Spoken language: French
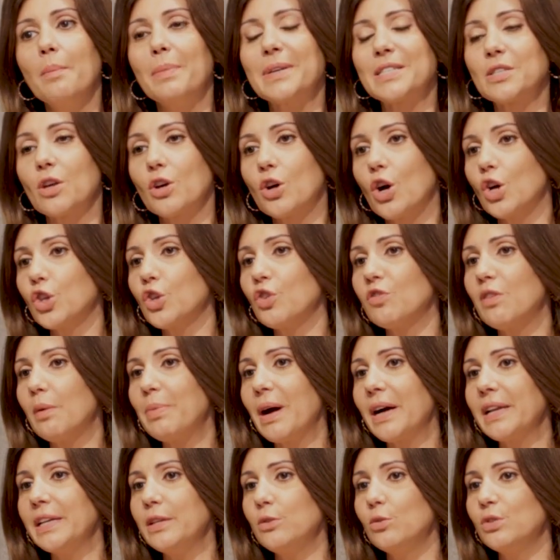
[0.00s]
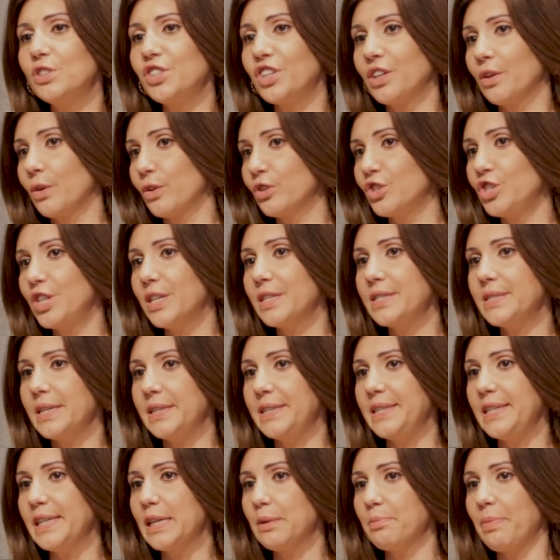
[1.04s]
Parce que quand on va parler d'autres chirurgies
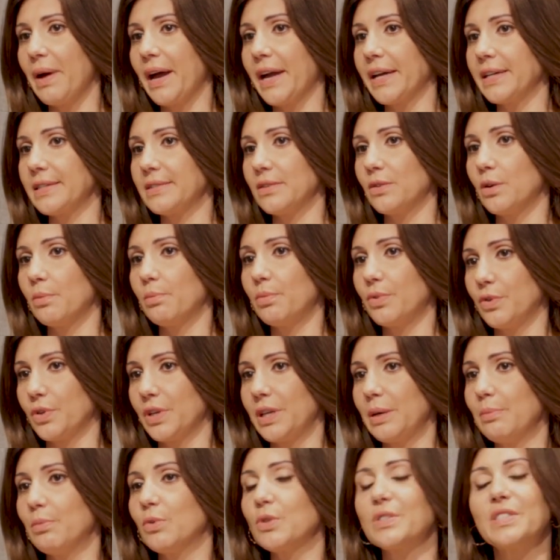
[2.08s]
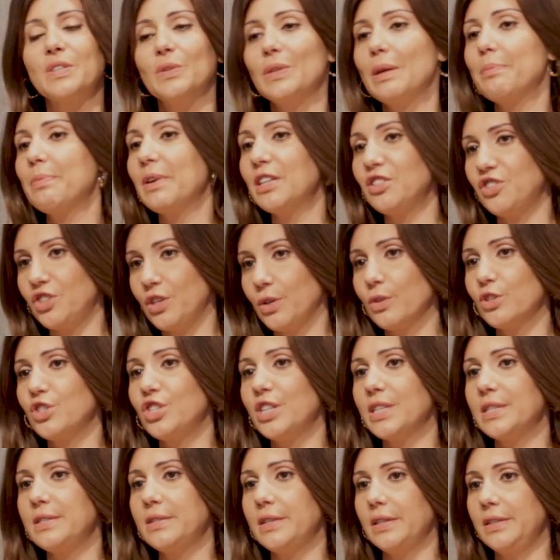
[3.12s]
esthétiques, par exemple, ce n'est pas une
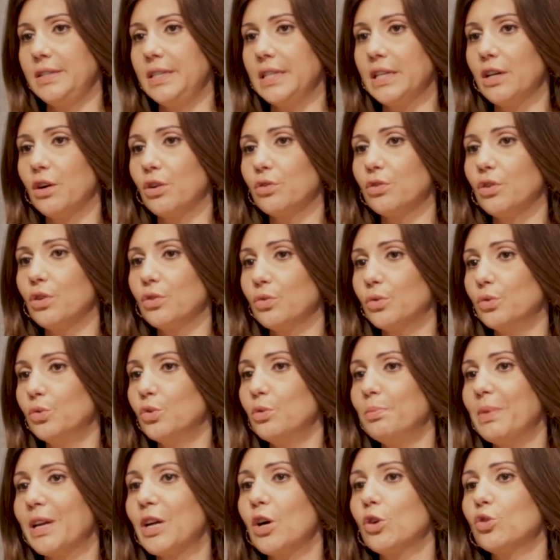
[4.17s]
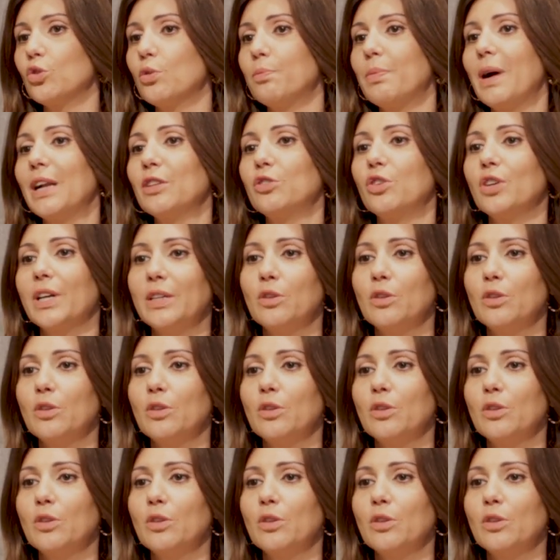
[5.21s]
chirurgie esthétique, entendons-nous, mais quand on parle de